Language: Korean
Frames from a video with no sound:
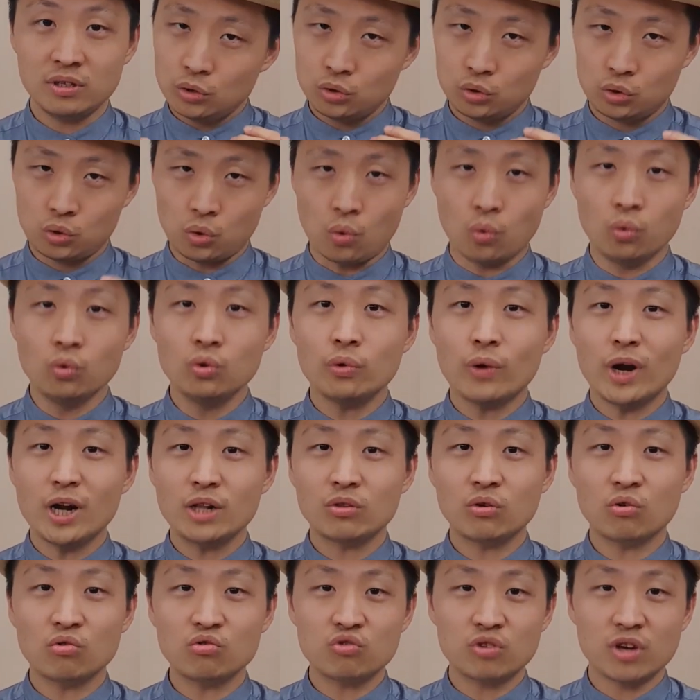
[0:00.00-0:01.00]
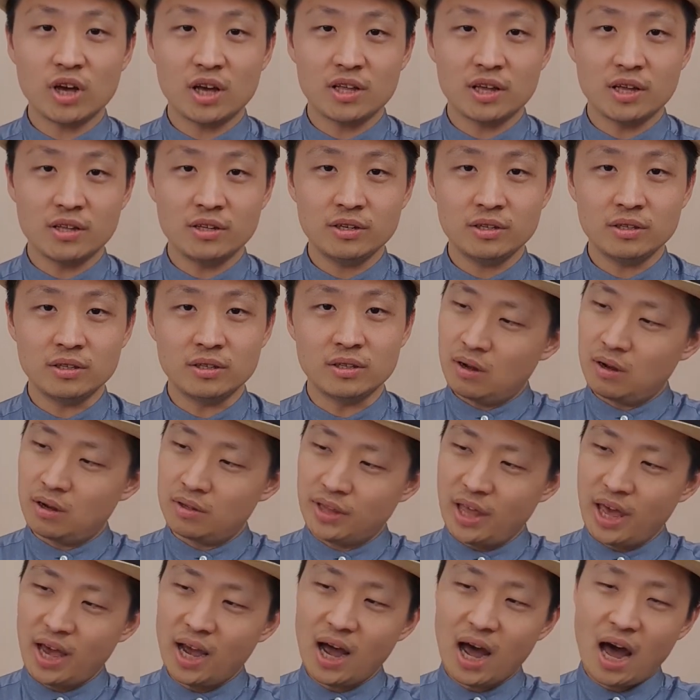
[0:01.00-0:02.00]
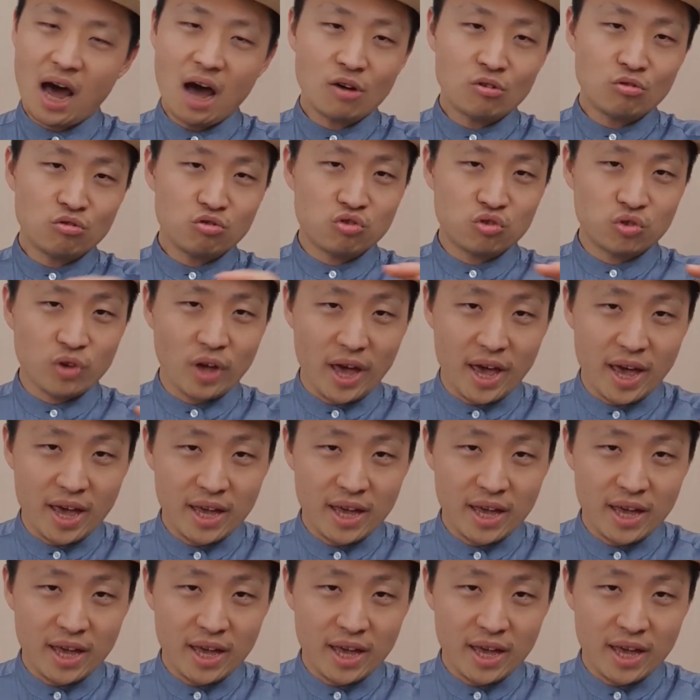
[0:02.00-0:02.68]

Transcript: 좋은 활동 중에 하나는 내가 하루 중에,